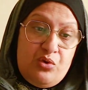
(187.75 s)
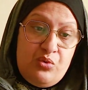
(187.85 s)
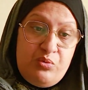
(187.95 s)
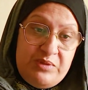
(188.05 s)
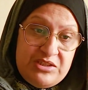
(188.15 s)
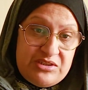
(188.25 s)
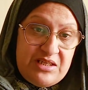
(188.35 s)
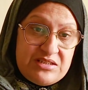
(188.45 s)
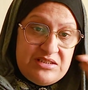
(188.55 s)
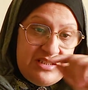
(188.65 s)
وملي
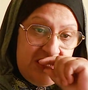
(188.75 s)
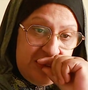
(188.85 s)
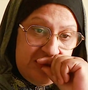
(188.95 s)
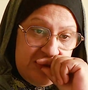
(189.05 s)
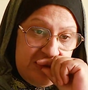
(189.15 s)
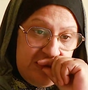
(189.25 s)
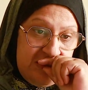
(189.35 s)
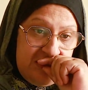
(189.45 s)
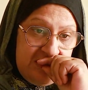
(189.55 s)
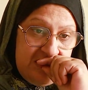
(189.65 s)
ذكرتي هذه
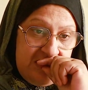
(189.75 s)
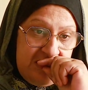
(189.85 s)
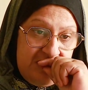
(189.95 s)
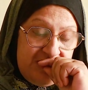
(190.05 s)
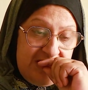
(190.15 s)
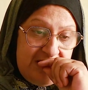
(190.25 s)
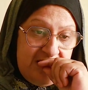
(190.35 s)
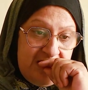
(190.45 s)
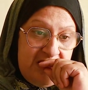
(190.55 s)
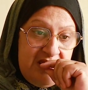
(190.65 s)
آه،
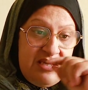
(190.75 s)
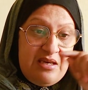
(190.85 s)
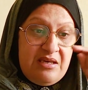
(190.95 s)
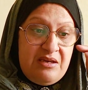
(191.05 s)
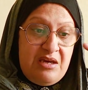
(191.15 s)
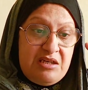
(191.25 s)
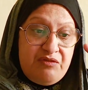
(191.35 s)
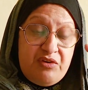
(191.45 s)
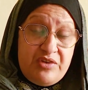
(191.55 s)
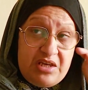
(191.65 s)
عفاك آه، انا
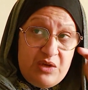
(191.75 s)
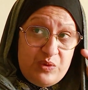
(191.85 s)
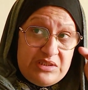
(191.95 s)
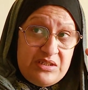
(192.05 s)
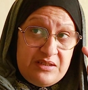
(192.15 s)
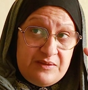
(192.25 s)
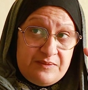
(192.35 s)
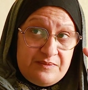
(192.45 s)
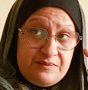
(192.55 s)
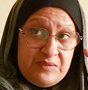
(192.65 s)
في الفرقه الوطنيه
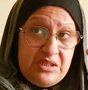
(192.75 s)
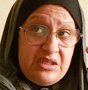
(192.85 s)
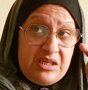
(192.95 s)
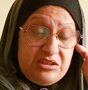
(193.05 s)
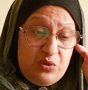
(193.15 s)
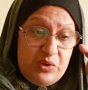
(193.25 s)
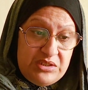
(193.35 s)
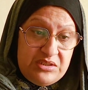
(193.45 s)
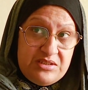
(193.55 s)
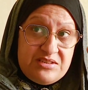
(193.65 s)
خداو
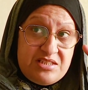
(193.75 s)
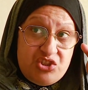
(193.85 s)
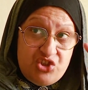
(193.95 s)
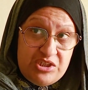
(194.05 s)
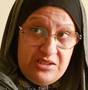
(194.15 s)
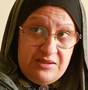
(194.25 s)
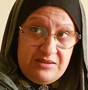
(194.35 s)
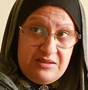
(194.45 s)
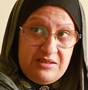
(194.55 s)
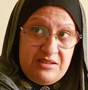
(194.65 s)
عندي تسجيل
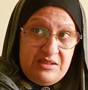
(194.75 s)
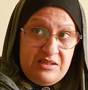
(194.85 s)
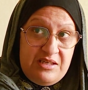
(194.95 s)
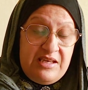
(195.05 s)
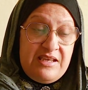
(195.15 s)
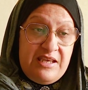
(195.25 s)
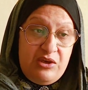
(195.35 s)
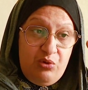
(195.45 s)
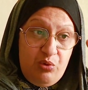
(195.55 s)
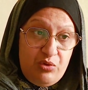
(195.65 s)

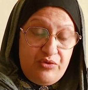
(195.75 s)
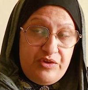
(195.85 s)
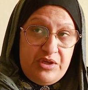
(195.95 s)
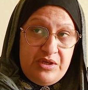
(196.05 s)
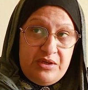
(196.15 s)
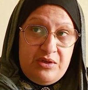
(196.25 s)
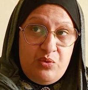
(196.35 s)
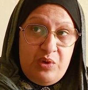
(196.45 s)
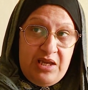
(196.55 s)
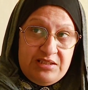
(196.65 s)
كيقول فيه
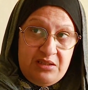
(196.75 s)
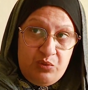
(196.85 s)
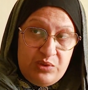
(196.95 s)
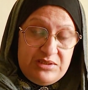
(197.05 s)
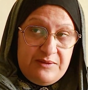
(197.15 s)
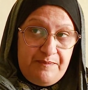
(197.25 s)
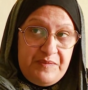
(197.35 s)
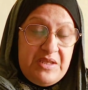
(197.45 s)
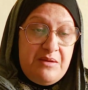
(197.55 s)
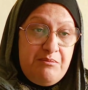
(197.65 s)
واحد الولد
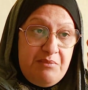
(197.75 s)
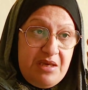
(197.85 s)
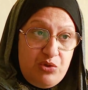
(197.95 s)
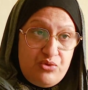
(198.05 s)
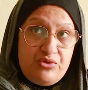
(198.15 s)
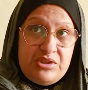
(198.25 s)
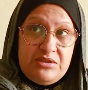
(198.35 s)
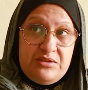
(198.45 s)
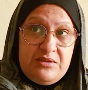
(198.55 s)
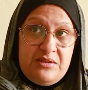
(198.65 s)
ما
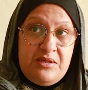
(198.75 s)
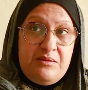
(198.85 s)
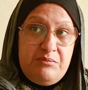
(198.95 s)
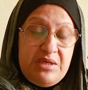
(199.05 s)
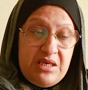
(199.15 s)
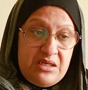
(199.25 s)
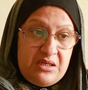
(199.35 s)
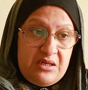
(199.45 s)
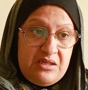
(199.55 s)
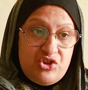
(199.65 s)
يفيد
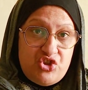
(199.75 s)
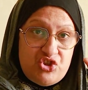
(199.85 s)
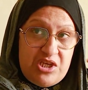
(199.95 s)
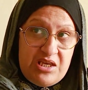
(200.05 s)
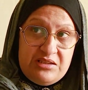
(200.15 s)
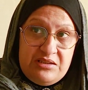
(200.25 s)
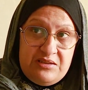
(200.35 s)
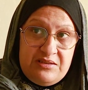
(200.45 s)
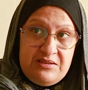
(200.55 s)
بان الشاهد